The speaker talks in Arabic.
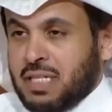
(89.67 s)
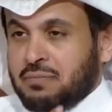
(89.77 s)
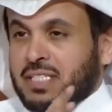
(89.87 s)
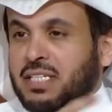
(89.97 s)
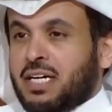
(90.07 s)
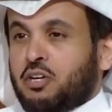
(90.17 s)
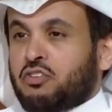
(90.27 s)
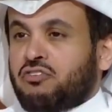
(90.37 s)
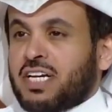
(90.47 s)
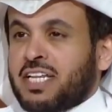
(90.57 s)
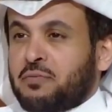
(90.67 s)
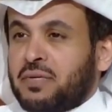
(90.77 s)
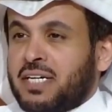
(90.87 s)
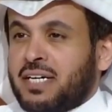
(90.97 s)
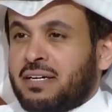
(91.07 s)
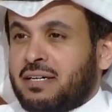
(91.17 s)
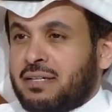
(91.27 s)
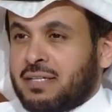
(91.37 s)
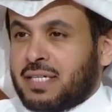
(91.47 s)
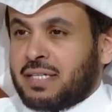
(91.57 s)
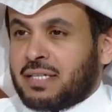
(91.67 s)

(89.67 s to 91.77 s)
يعني ماشيه على العرف اكثر من انها يعني